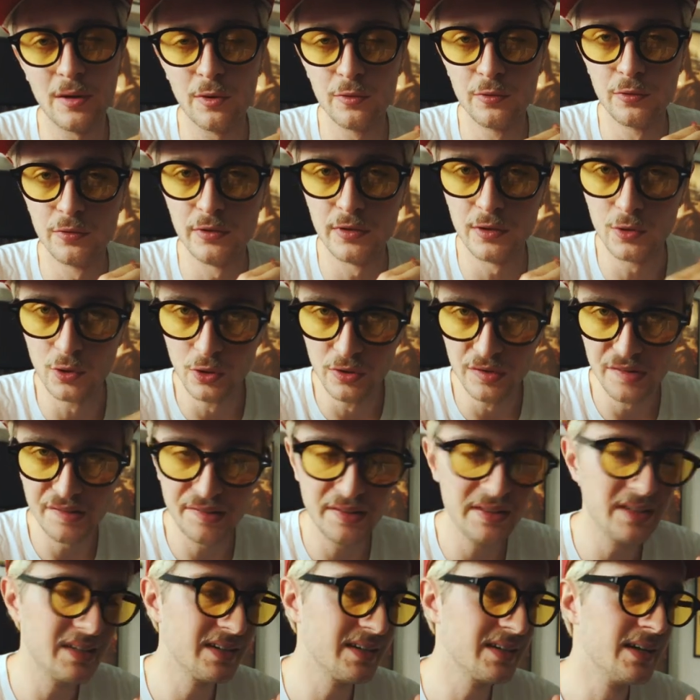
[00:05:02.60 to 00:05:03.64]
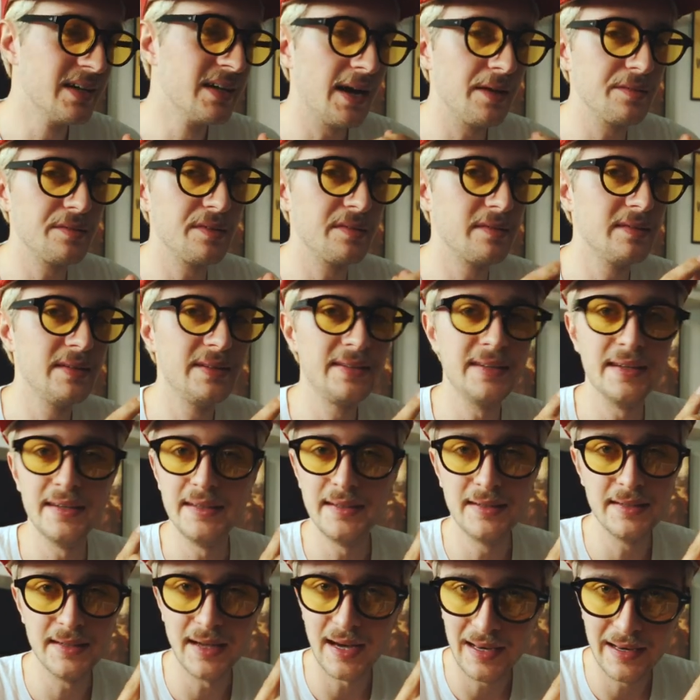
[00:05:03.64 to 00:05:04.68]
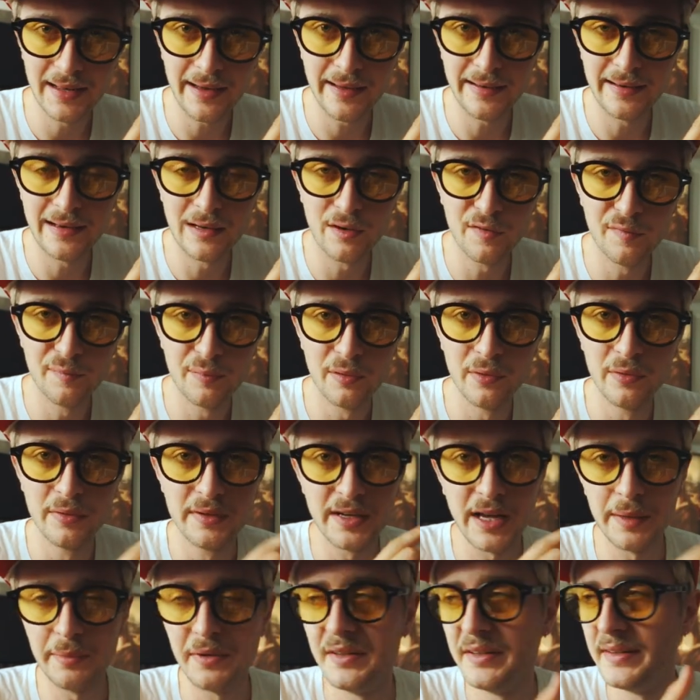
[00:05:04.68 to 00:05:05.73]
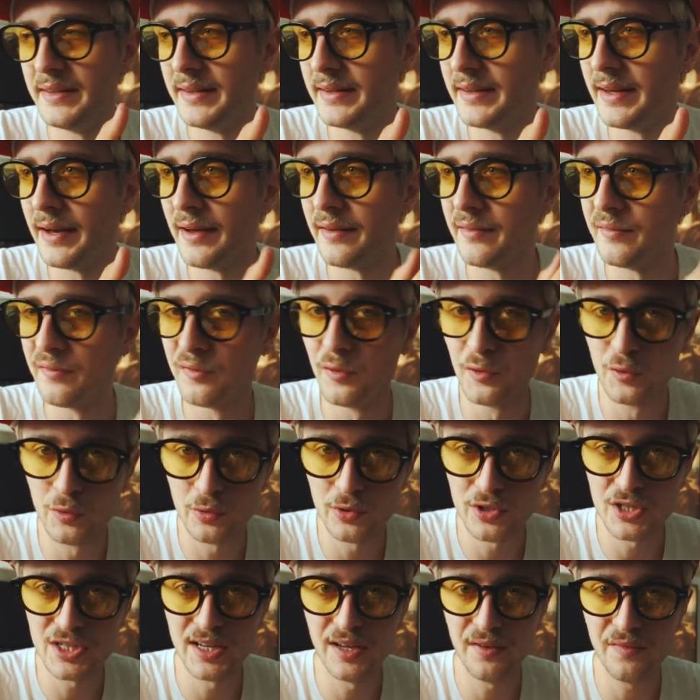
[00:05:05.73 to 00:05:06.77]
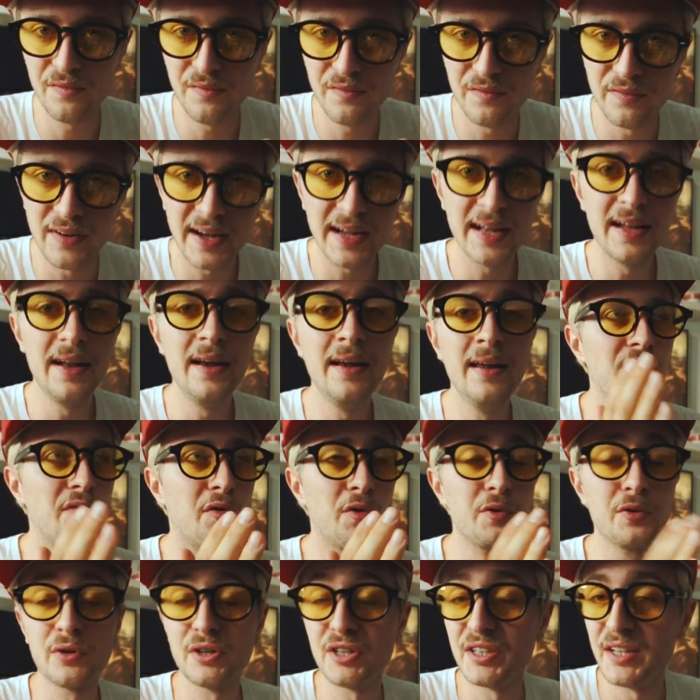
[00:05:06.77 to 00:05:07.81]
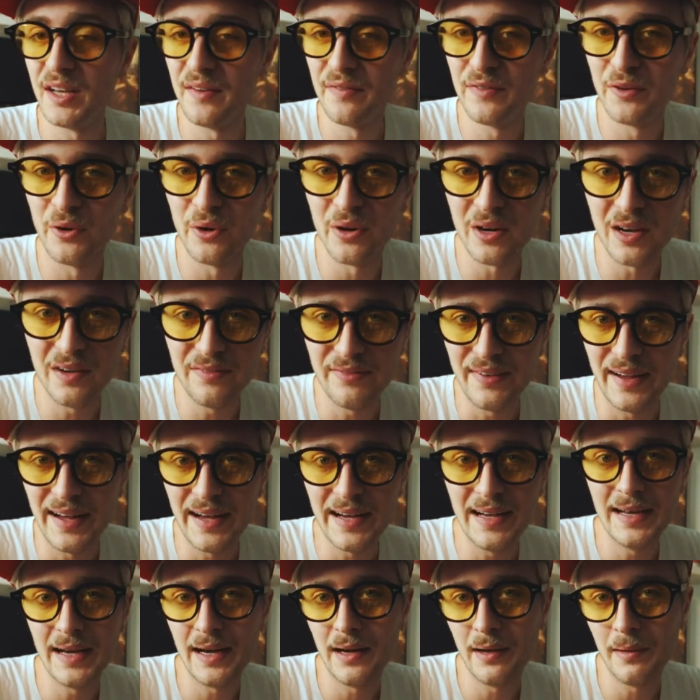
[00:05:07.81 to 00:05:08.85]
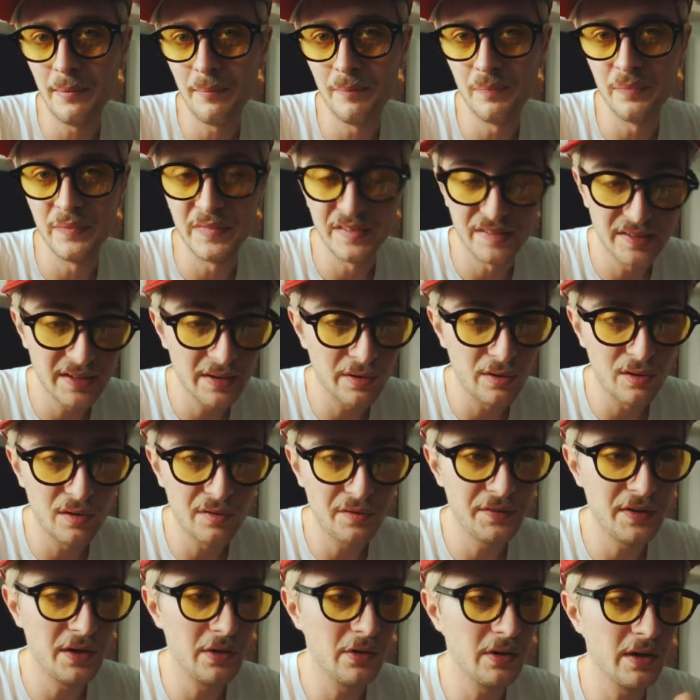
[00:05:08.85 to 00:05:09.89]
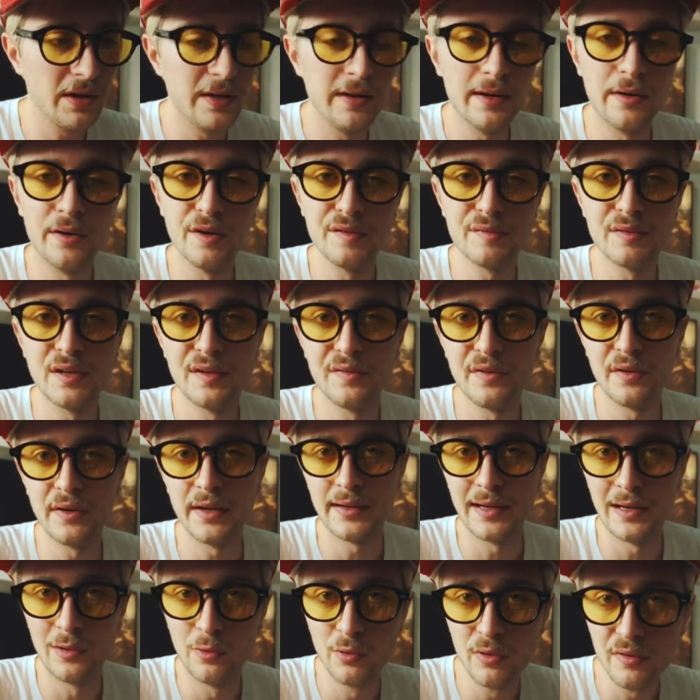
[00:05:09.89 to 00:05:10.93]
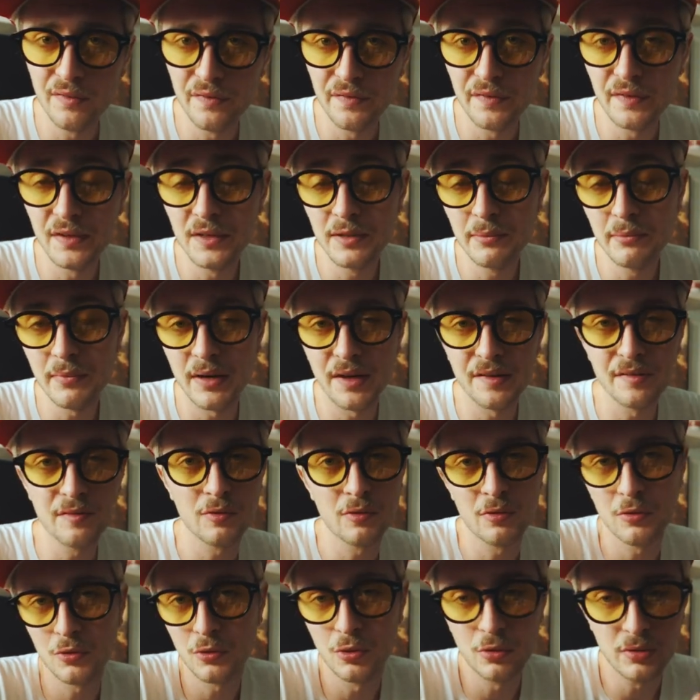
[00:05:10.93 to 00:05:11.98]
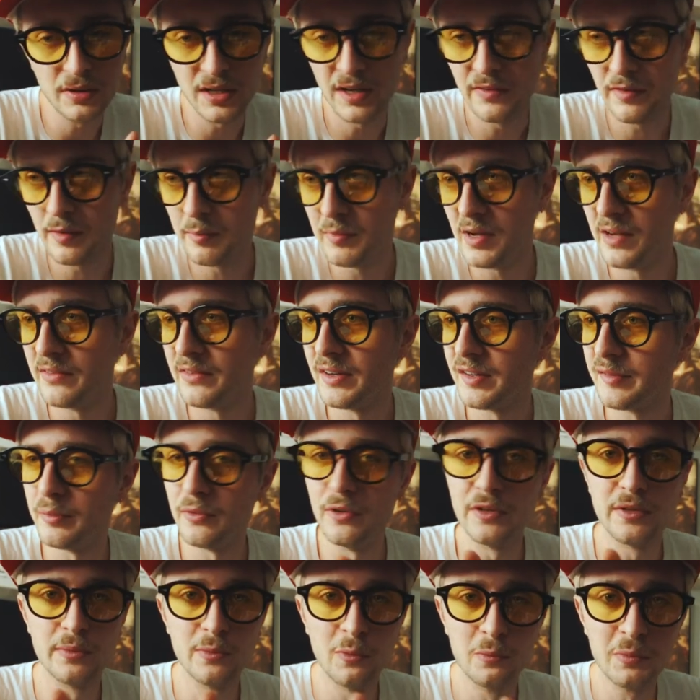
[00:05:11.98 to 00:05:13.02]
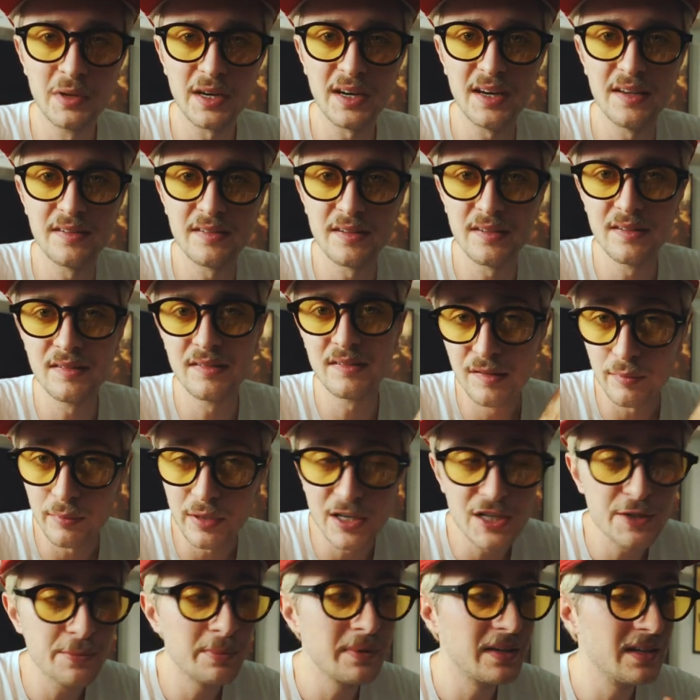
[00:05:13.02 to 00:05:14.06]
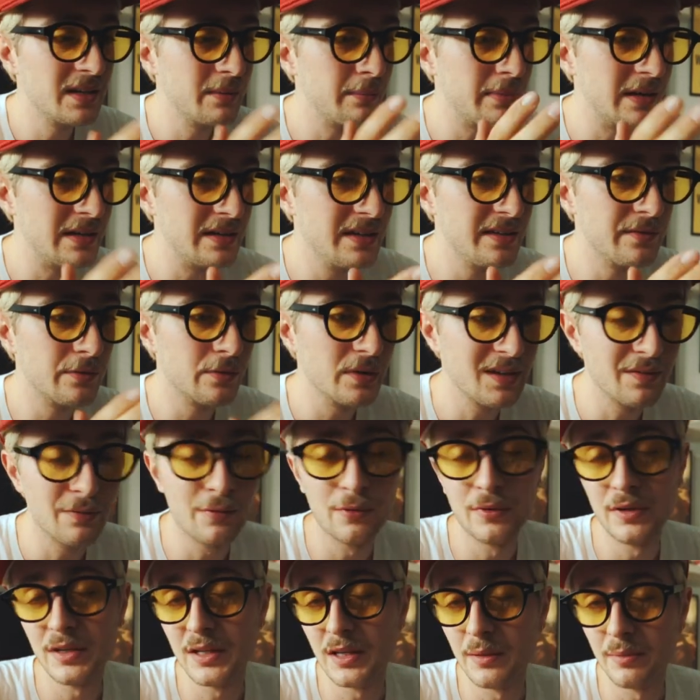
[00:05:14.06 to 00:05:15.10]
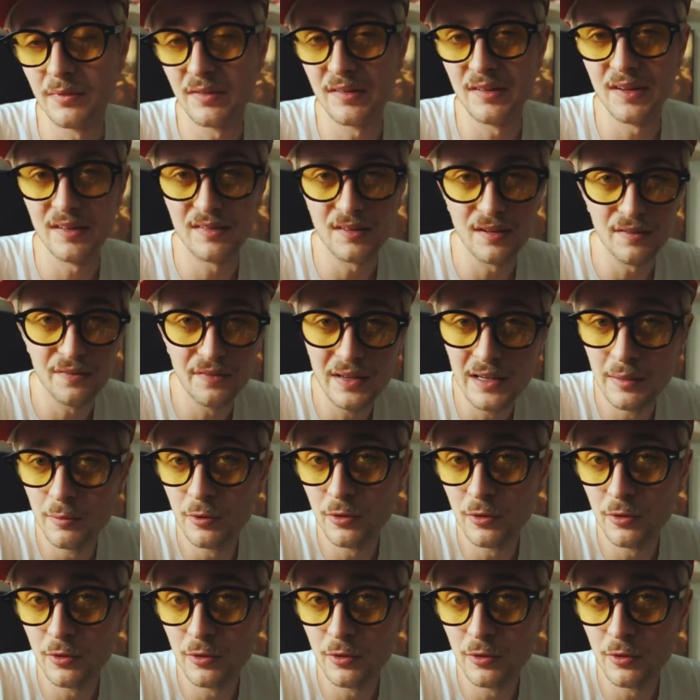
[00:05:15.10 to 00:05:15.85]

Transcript: auch nur die günstigen. Also jetzt nicht der ideale Anlaufpunkt, aber nicht jeder hat ein Fotogeschäft, weil Fotogeschäfte eurer Wahl haben sehr oft auch eine Auswahl von analogen Filmen. Also guckt einfach mal, was bei euch im Umkreis ist. Zum Beispiel hier in Berlin, wo ich wohne, gibt es sehr, sehr viele